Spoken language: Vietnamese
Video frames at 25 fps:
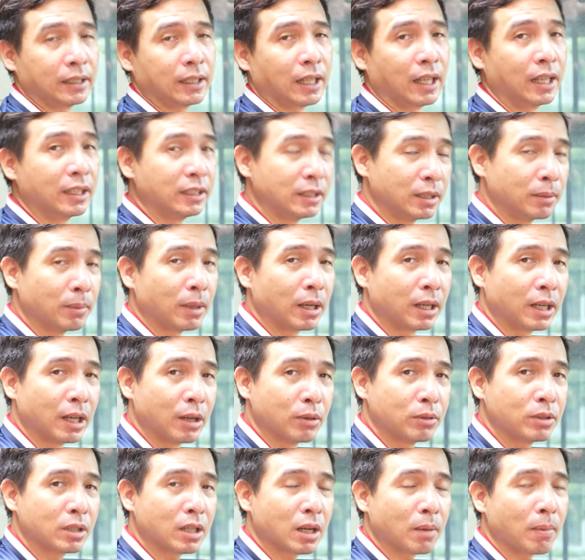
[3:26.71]
Thế nhưng mà
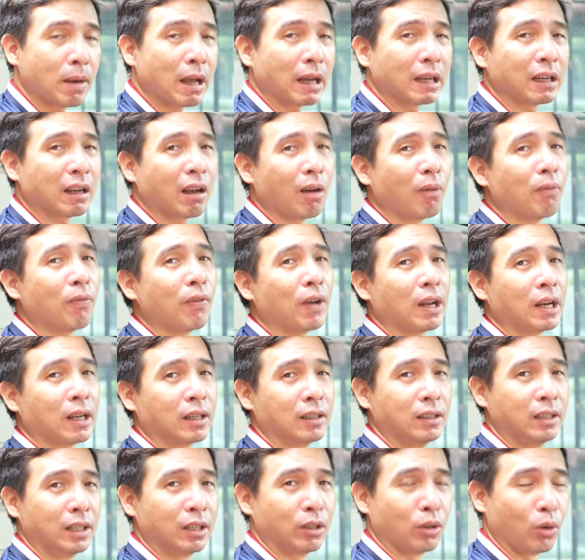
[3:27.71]
nếu như các bạn không phải là
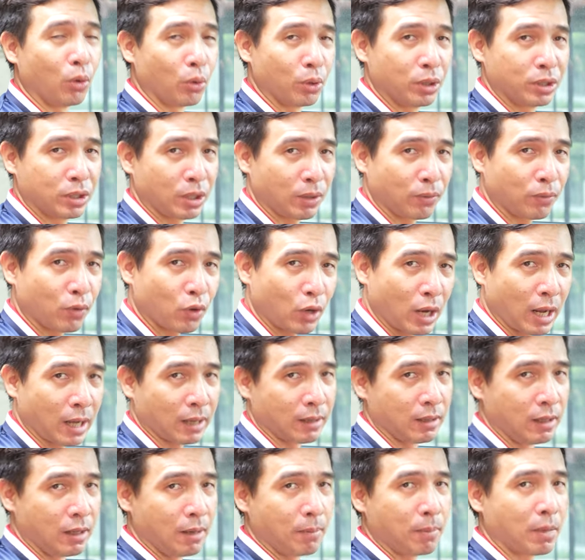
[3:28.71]
người ngồi ở trên vô
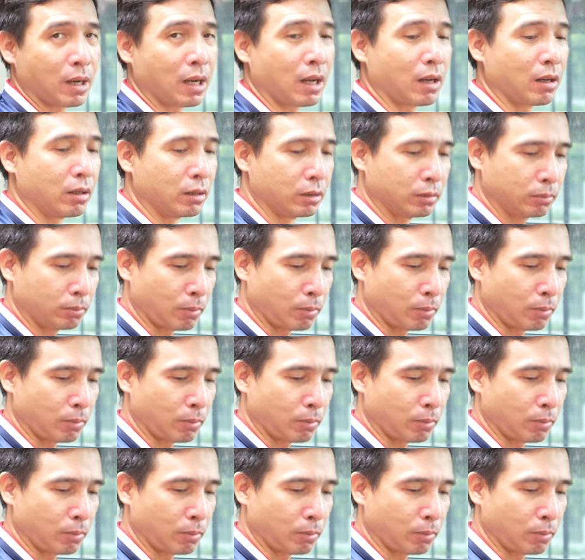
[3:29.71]
lăng mà các